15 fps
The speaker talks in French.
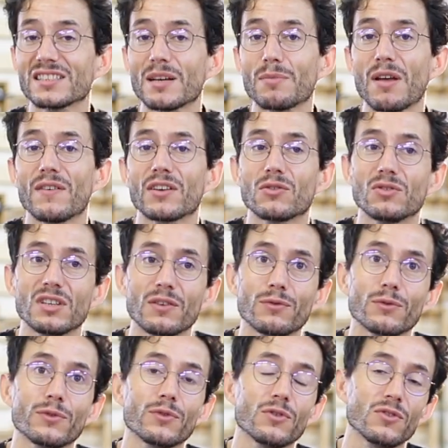simple avec une
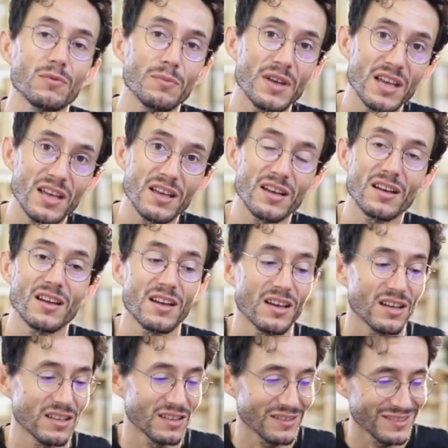défonceuse mais
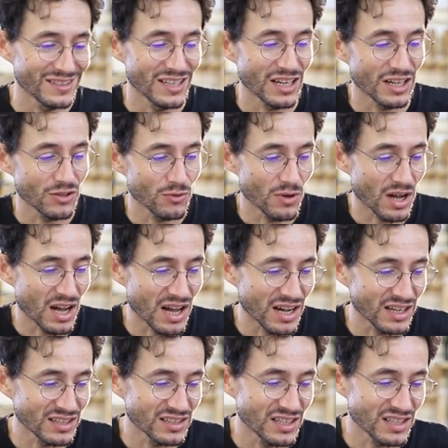des rainures
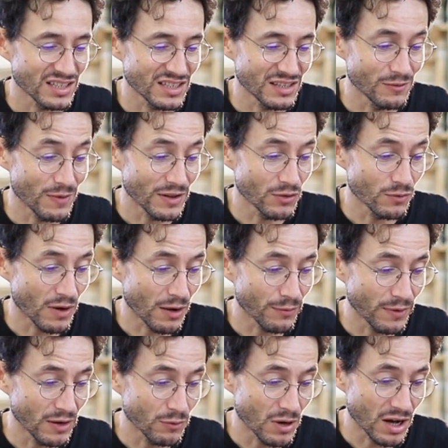arrêtées qu'il va devoir
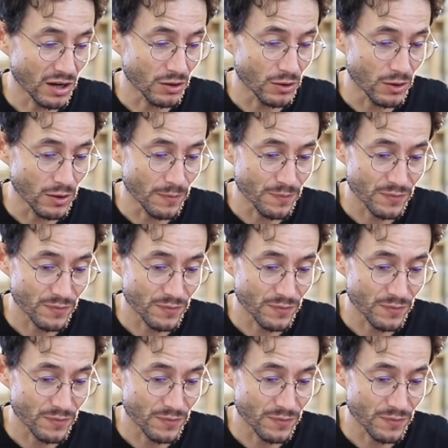falloir euh,